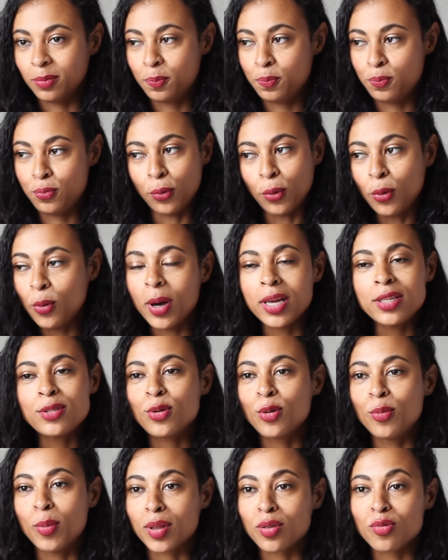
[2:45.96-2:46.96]
Pourquoi est-ce
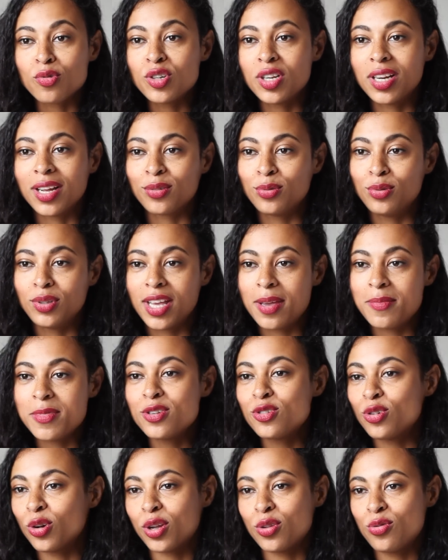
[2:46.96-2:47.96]
que maintenant j'ai l'air d'une
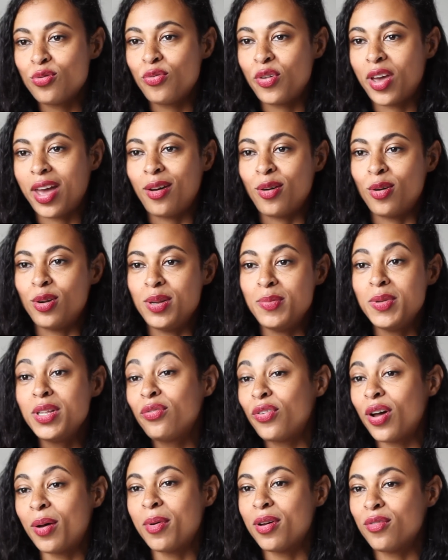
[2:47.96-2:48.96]
gamine J'aurais dû faire euh, limite
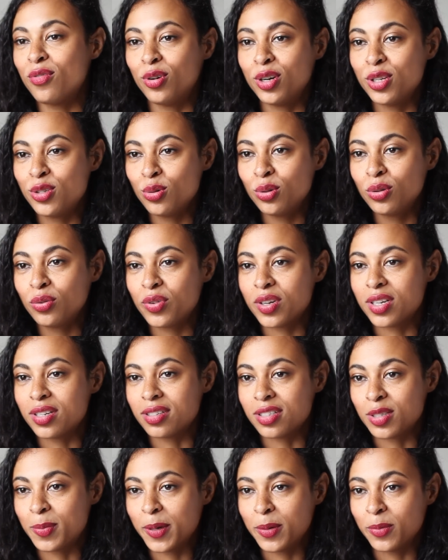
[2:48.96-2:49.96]
femme avant les autres. Enfin,
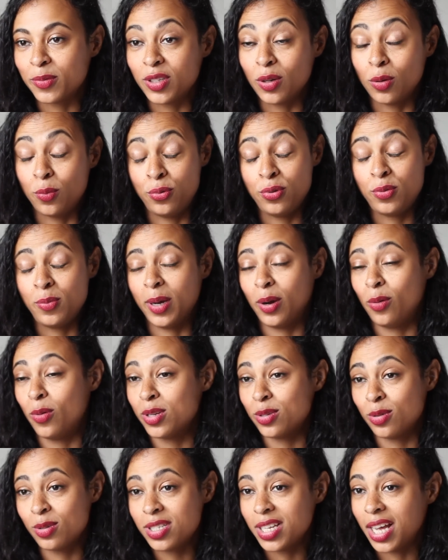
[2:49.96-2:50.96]
je sais pas comment dire. En plus, ma
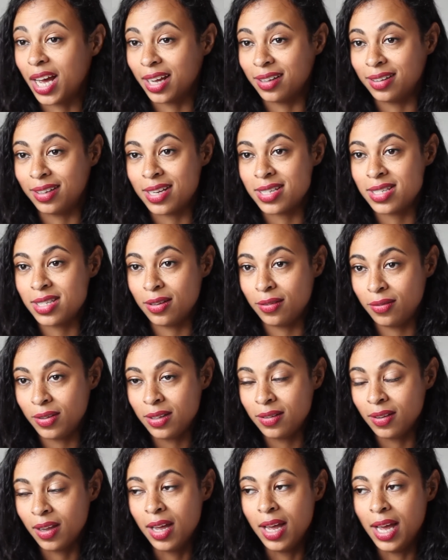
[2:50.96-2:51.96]
croissance s'est arrêtée assez
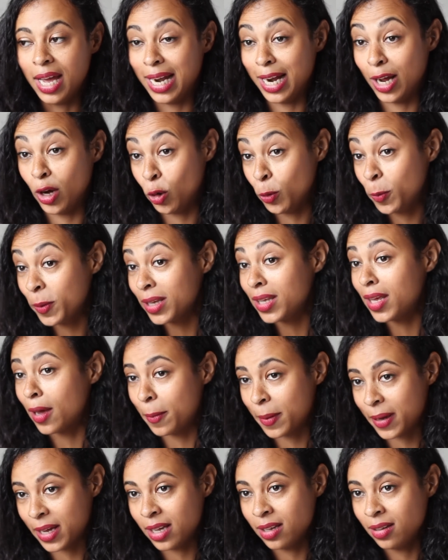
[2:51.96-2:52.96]
vite. Elle a repris
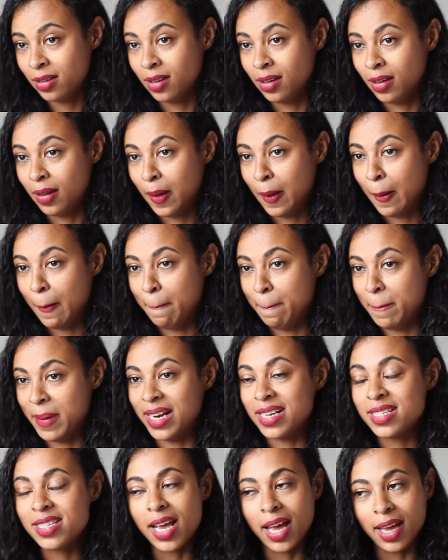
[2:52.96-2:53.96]
après. Mais
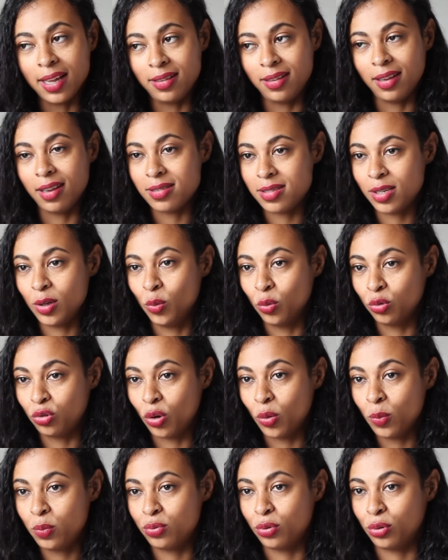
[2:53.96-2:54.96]
elle s'est arrêtée assez
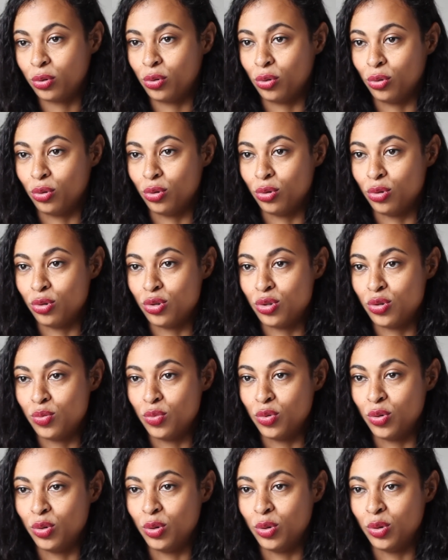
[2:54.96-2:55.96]
longtemps pour que je
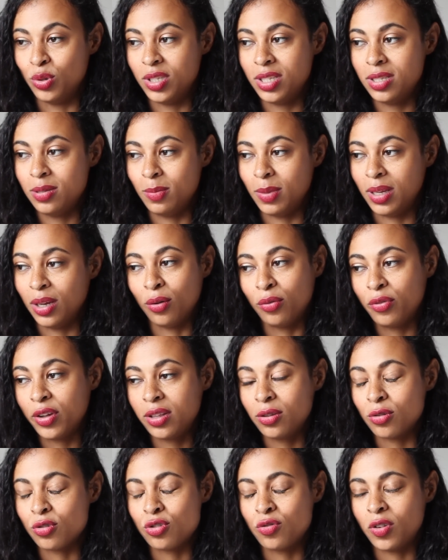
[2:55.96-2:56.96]
me dise, mais en
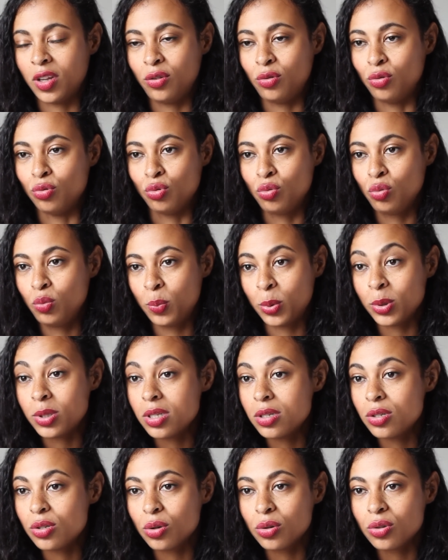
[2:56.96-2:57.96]
fait, je vais être une toute
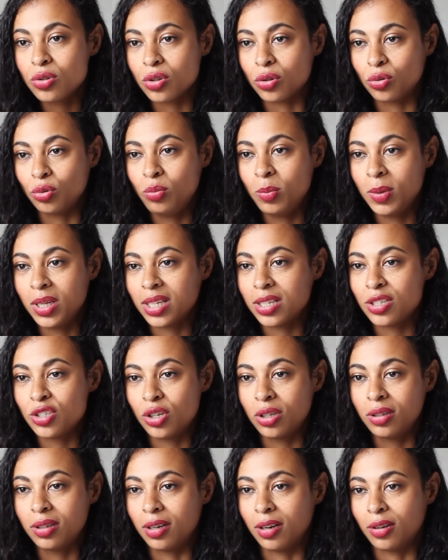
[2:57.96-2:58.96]
petite chose, toute
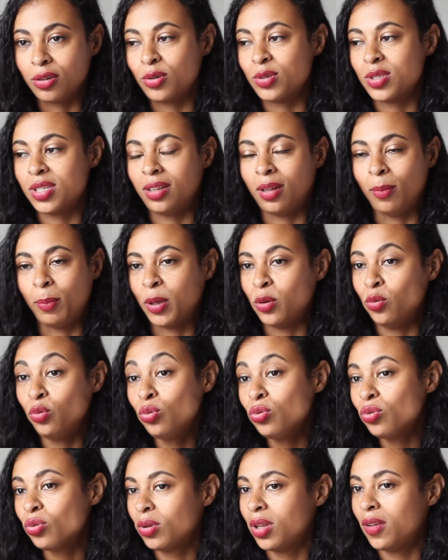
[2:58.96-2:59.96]
maigrichonne, alors que c'était pas du
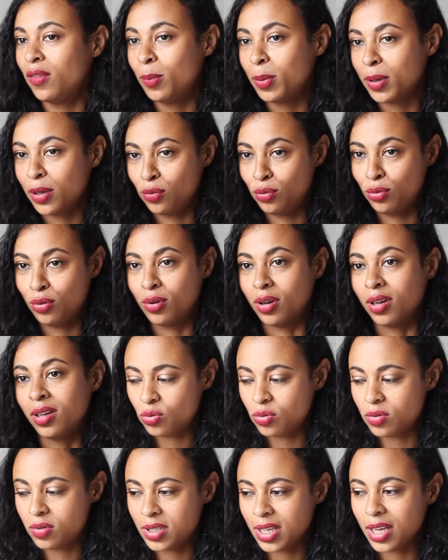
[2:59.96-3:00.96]
tout ce qu'on avait prévu, quoi.
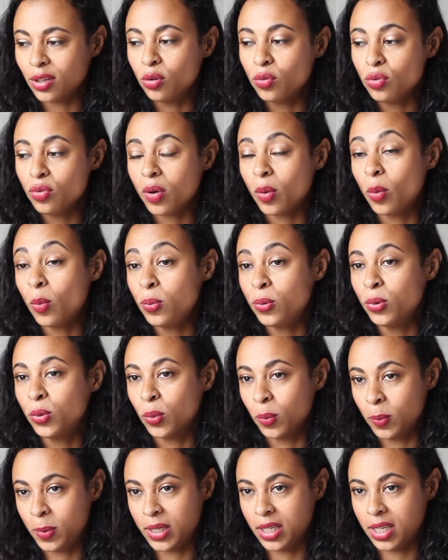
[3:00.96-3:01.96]
Ce qui est devenu vraiment plus
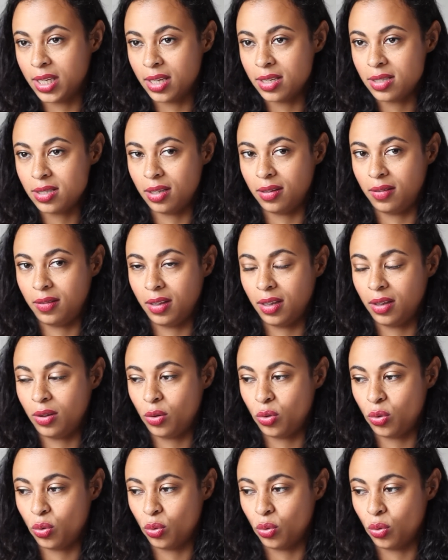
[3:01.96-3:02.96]
compliqué, c'était
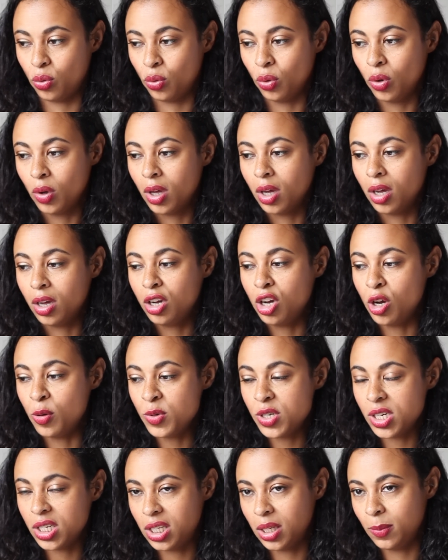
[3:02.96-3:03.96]
que, comme
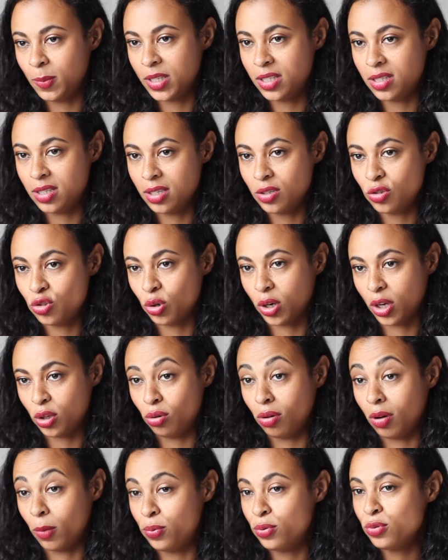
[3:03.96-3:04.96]
j'étais métisse, j'aurais dû
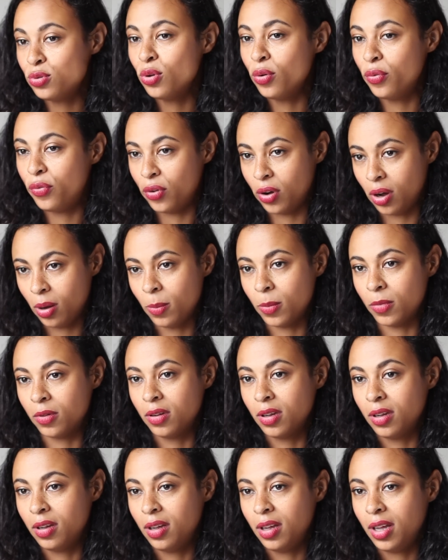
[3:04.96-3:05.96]
avoir plus de forme
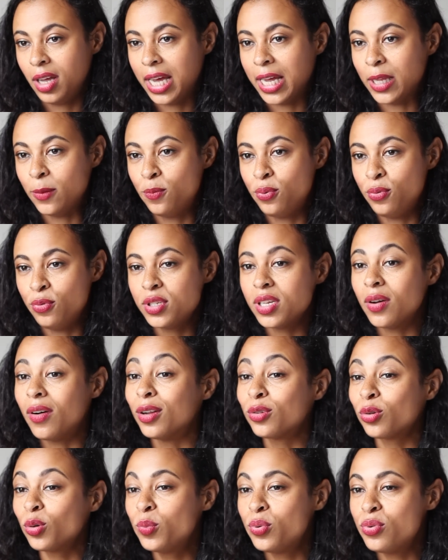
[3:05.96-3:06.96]
être plus, avoir
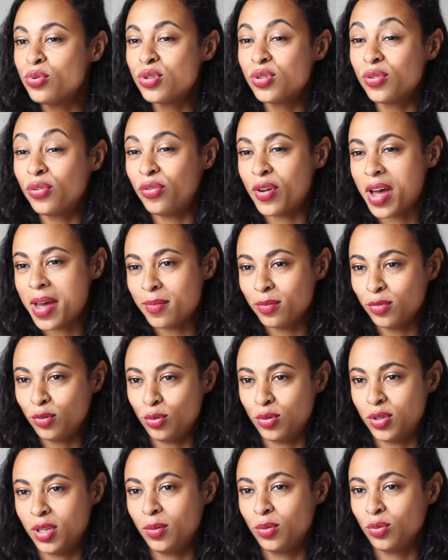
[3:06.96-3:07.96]
un truc plus femme,
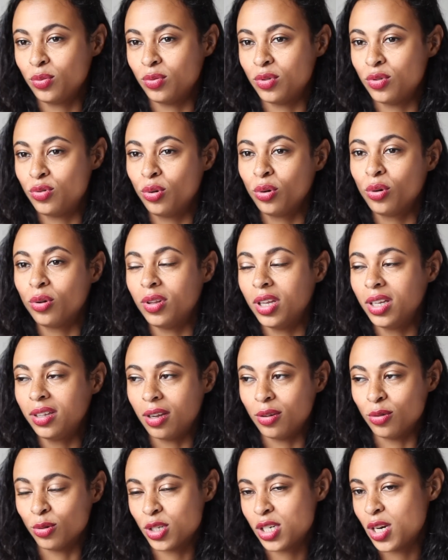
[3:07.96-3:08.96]
tu sais, parce qu'on dit toujours que dès que
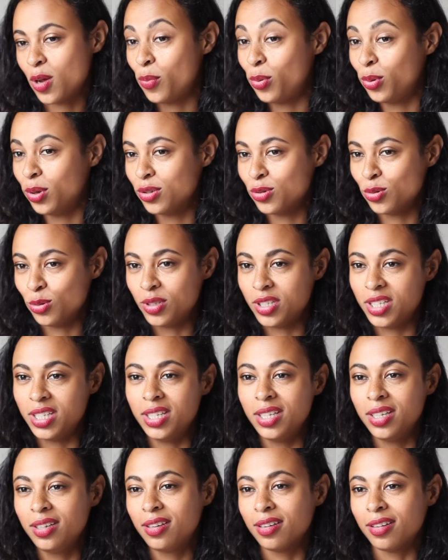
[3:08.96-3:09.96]
t'as une origine un peu
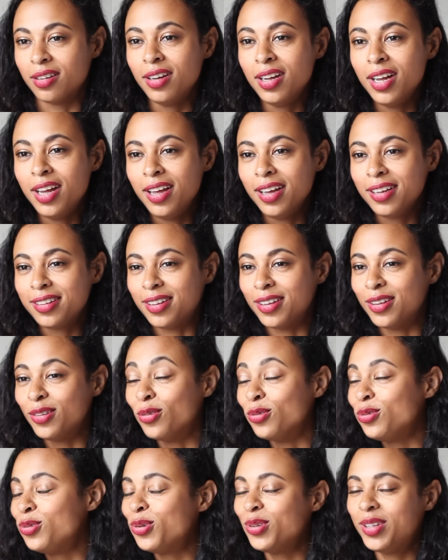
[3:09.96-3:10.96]
exotique, euh, que t'es
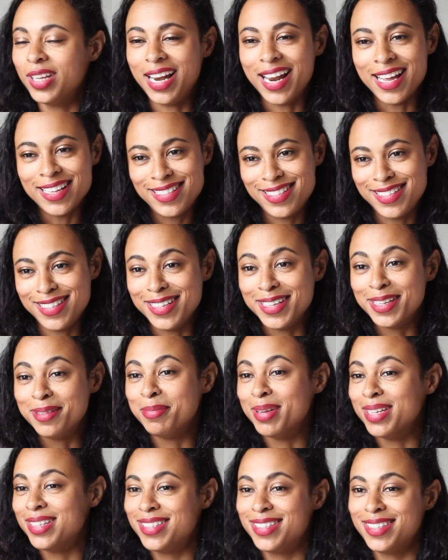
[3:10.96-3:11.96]
donc du côté latine,
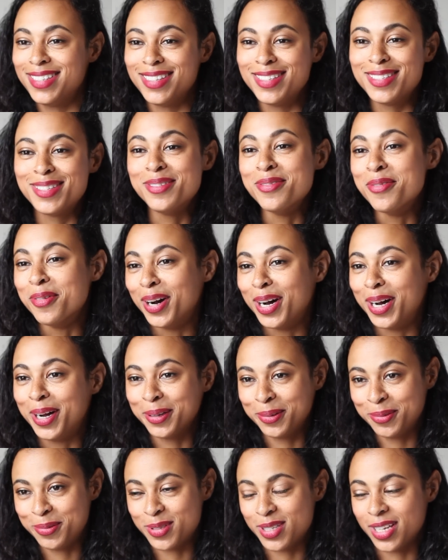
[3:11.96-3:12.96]
métisse,
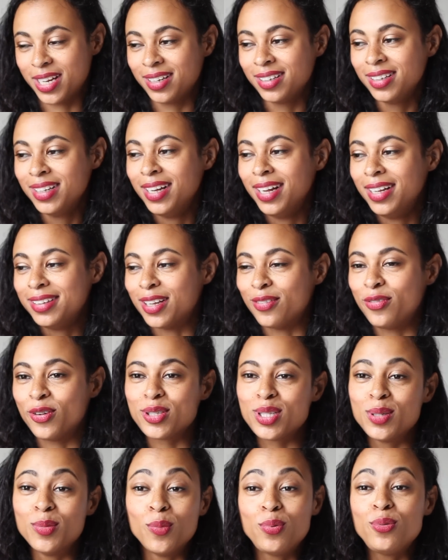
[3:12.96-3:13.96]
noire, tout ça, t'as
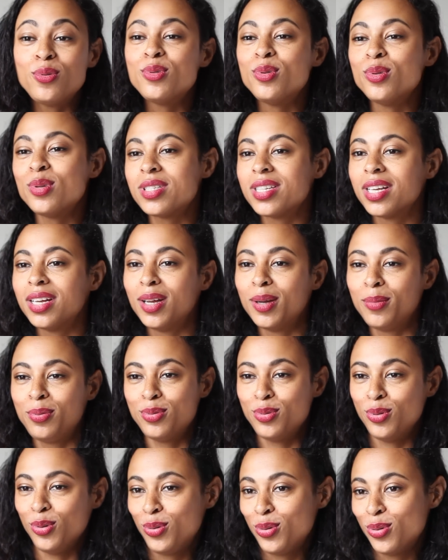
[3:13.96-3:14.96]
forcément plus de seins,
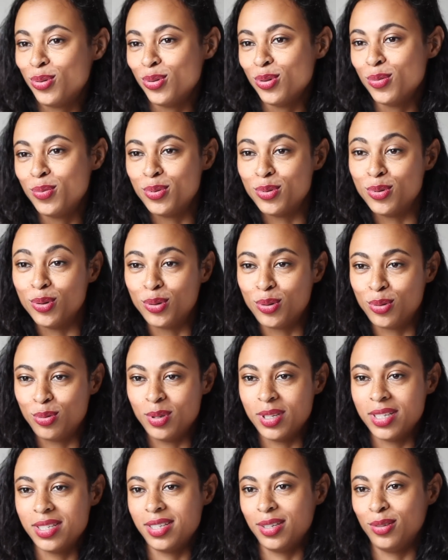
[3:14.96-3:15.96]
plus de cul, plus de
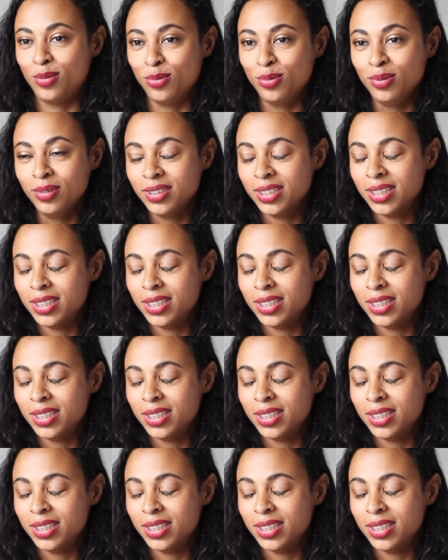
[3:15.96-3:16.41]
cuisses et tout.